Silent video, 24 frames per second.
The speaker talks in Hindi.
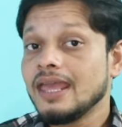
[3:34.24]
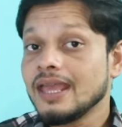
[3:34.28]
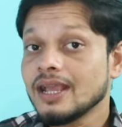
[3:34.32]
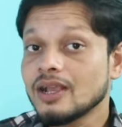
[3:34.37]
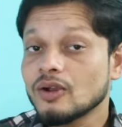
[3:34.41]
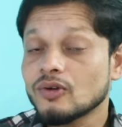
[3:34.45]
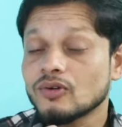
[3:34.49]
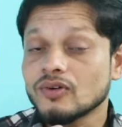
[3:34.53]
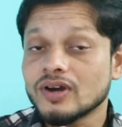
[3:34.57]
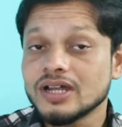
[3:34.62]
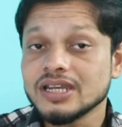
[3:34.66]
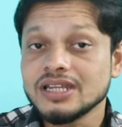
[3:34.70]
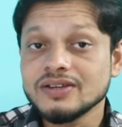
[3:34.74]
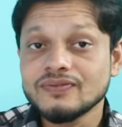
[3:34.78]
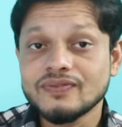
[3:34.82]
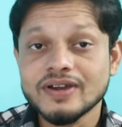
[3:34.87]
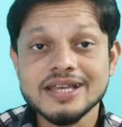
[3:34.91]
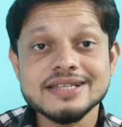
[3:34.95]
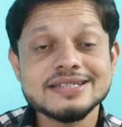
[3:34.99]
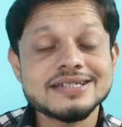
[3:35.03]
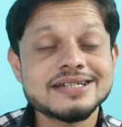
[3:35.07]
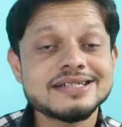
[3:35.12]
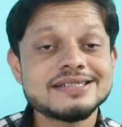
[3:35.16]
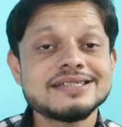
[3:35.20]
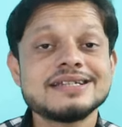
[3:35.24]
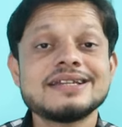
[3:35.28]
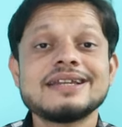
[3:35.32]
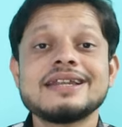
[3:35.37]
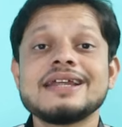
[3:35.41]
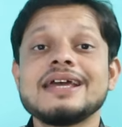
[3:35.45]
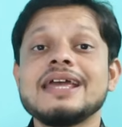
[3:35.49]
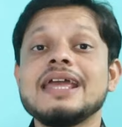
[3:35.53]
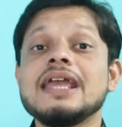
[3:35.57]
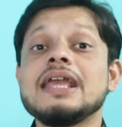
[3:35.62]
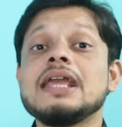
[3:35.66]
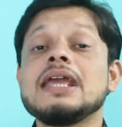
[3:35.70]
एक क्वालिफाइड सर्जन
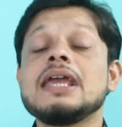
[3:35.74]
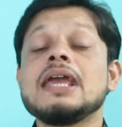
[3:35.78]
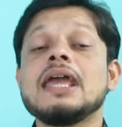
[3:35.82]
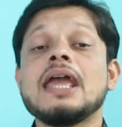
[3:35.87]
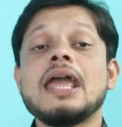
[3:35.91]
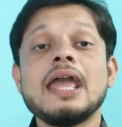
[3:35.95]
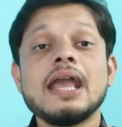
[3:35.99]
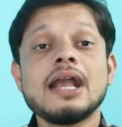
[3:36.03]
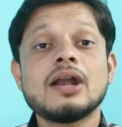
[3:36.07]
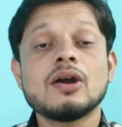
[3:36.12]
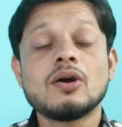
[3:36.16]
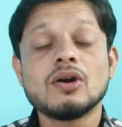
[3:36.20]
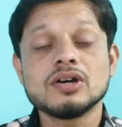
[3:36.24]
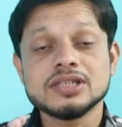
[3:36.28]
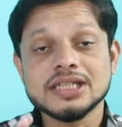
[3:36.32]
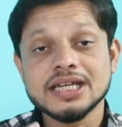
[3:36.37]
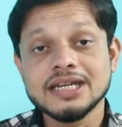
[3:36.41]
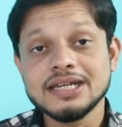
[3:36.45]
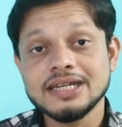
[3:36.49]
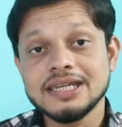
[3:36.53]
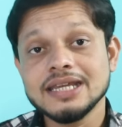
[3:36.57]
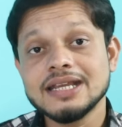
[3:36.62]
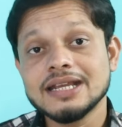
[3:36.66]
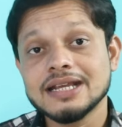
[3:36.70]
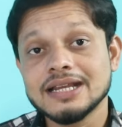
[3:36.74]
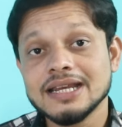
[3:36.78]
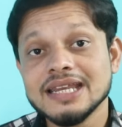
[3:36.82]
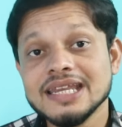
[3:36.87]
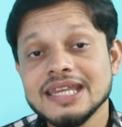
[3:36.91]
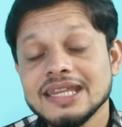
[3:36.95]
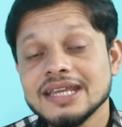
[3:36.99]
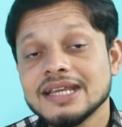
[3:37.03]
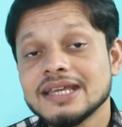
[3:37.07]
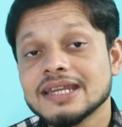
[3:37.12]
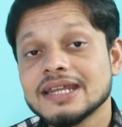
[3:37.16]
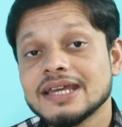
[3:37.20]
रहेंगे एक ऑथेंटिक
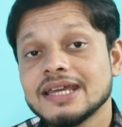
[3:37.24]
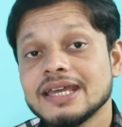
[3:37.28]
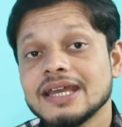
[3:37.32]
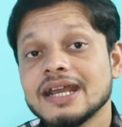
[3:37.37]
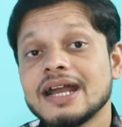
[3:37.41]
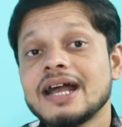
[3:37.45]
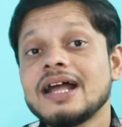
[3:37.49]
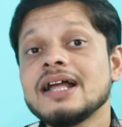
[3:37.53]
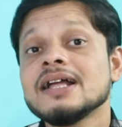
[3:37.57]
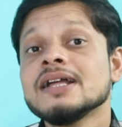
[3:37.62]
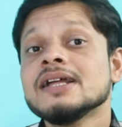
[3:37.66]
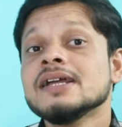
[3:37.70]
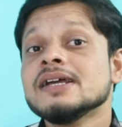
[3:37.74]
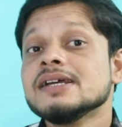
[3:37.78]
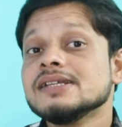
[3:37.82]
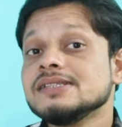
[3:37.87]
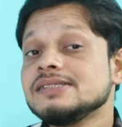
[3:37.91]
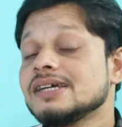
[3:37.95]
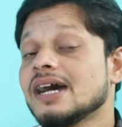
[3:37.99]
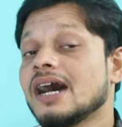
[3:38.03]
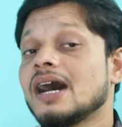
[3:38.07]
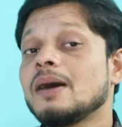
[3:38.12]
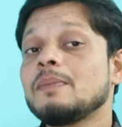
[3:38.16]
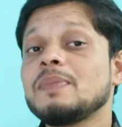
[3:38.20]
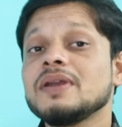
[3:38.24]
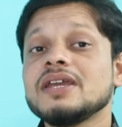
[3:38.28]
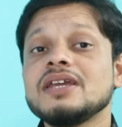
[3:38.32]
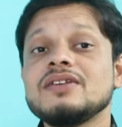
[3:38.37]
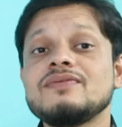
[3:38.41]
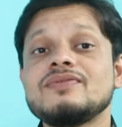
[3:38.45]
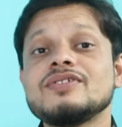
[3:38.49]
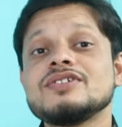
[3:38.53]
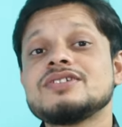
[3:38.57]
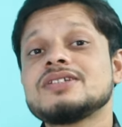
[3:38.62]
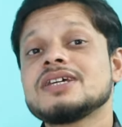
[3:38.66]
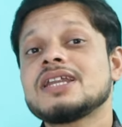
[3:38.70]
क्लिनिक रहेगा जहाँ पे इन
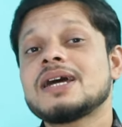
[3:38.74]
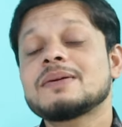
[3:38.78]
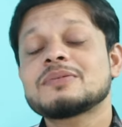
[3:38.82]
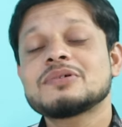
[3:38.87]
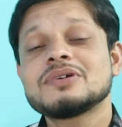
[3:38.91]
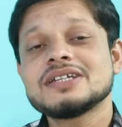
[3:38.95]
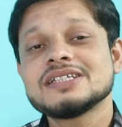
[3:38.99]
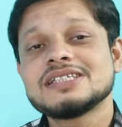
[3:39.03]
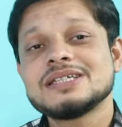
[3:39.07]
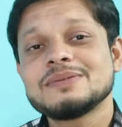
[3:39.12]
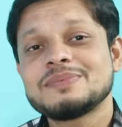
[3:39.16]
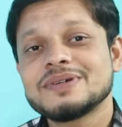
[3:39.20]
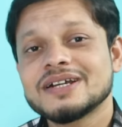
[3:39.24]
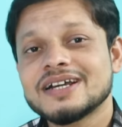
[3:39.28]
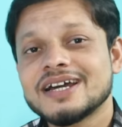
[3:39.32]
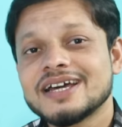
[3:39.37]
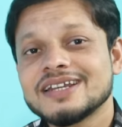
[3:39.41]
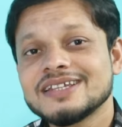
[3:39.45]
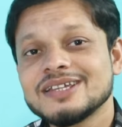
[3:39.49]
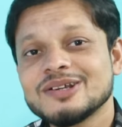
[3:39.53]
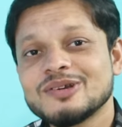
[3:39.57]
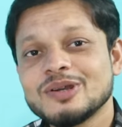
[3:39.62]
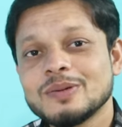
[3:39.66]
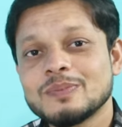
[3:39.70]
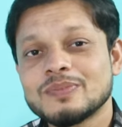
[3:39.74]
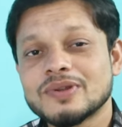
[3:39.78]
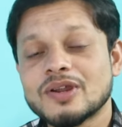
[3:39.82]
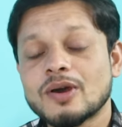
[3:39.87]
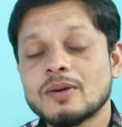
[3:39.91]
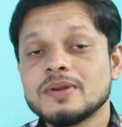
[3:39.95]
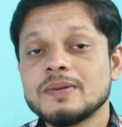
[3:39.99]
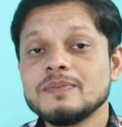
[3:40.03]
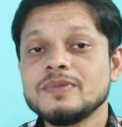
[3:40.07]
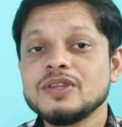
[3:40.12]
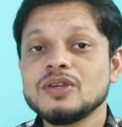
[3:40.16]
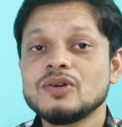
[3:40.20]
फ्यूचर आपको किसी प्रकार की कोई
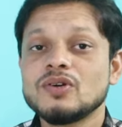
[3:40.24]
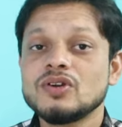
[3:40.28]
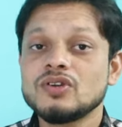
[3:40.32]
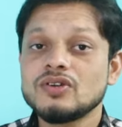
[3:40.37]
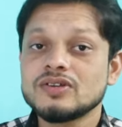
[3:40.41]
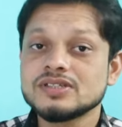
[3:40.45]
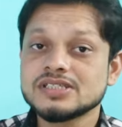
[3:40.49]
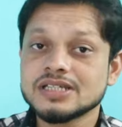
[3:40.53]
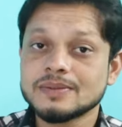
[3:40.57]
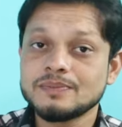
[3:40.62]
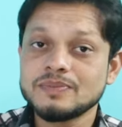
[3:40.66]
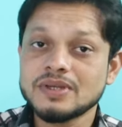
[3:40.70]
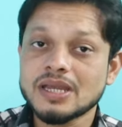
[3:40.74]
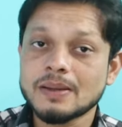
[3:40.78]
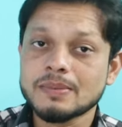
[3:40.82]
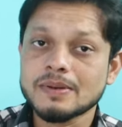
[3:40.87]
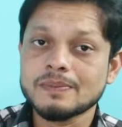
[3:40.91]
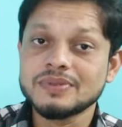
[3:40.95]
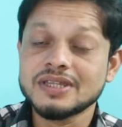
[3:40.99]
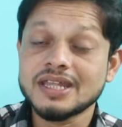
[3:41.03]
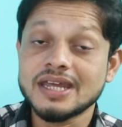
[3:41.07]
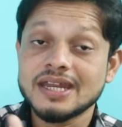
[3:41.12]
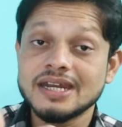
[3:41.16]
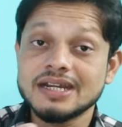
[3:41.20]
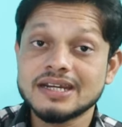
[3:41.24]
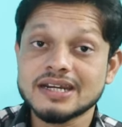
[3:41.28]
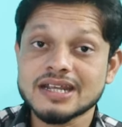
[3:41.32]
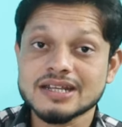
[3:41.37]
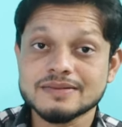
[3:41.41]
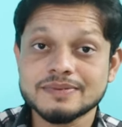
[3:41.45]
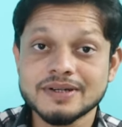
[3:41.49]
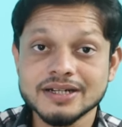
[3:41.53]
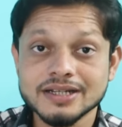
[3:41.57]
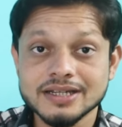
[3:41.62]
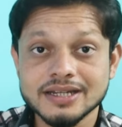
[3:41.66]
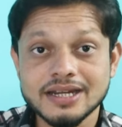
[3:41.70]
प्रॉब्लम नहीं होगी और जब भी आप अपना हेड
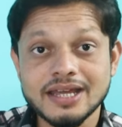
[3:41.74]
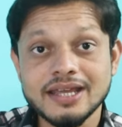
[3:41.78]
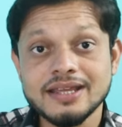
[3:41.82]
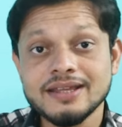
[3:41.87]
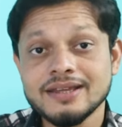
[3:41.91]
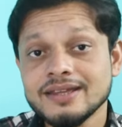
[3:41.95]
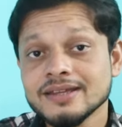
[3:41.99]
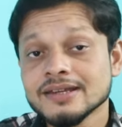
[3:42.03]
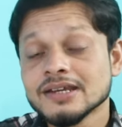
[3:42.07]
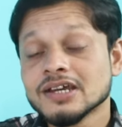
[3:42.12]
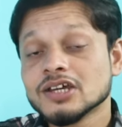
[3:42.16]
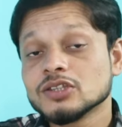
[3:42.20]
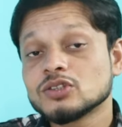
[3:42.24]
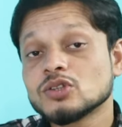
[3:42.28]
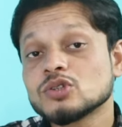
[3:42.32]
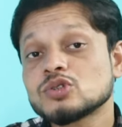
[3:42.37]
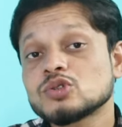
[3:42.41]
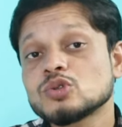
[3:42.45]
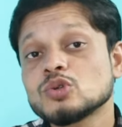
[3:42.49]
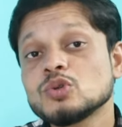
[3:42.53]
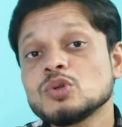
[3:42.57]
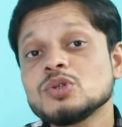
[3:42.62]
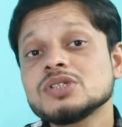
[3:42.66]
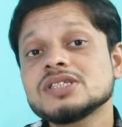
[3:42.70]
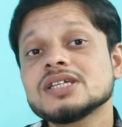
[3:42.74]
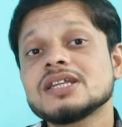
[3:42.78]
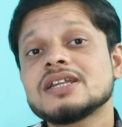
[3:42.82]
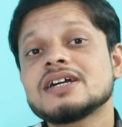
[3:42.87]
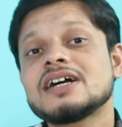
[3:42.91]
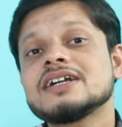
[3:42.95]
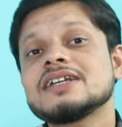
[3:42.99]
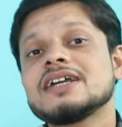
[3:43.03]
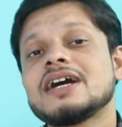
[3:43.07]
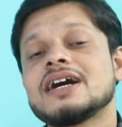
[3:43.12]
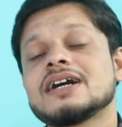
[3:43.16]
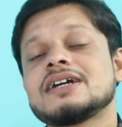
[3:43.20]
ट्रांसप्लांट कराएंगे तो शुरू से
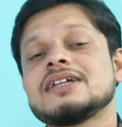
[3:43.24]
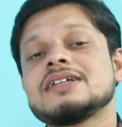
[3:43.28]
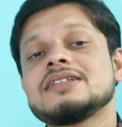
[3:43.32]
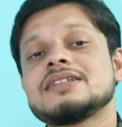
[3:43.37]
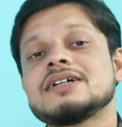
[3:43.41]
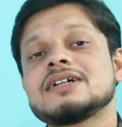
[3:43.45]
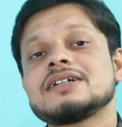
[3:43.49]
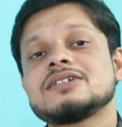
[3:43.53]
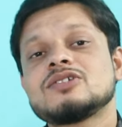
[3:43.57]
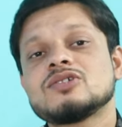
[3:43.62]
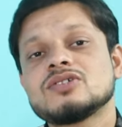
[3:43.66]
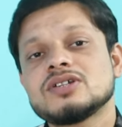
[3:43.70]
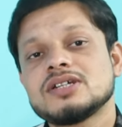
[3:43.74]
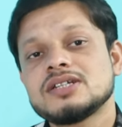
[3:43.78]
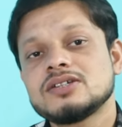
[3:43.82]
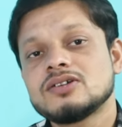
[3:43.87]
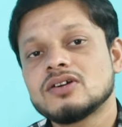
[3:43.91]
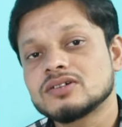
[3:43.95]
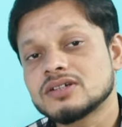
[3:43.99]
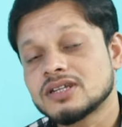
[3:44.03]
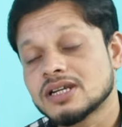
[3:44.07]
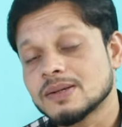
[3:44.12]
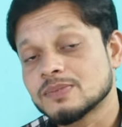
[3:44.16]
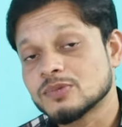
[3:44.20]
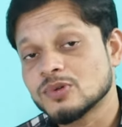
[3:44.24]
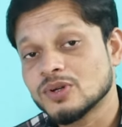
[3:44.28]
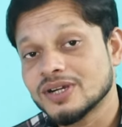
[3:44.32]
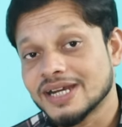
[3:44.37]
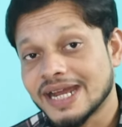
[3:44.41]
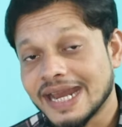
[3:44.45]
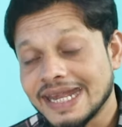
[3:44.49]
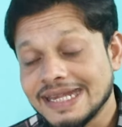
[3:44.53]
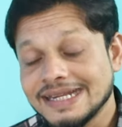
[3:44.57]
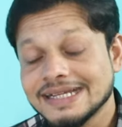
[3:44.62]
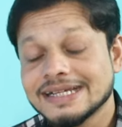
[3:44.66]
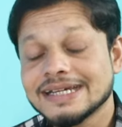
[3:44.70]
लगा के आखिरी तक जो है डॉक्टर आपको
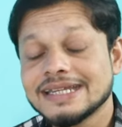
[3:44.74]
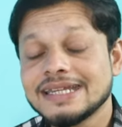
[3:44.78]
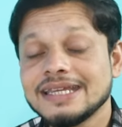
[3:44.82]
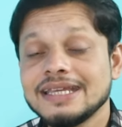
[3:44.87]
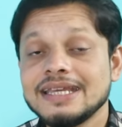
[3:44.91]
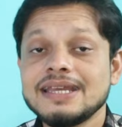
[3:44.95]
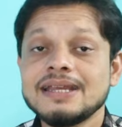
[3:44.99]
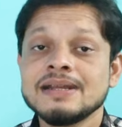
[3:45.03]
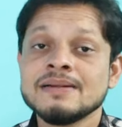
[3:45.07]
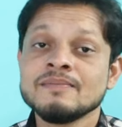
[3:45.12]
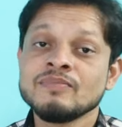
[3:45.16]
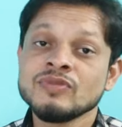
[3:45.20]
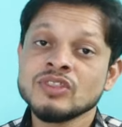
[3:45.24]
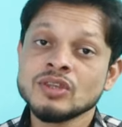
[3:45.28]
गाइड करेंगे